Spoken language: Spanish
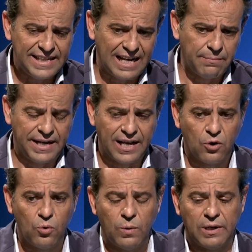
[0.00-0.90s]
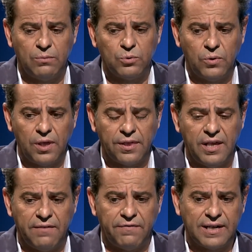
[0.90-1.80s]
Y Almería con Huelva, como tú
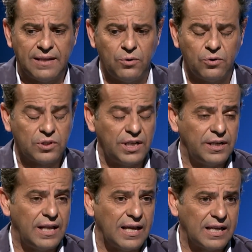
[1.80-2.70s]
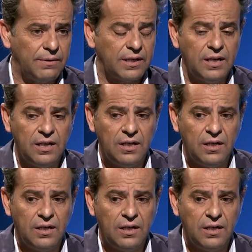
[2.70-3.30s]
decías, Fernando, no tiene nada que ver.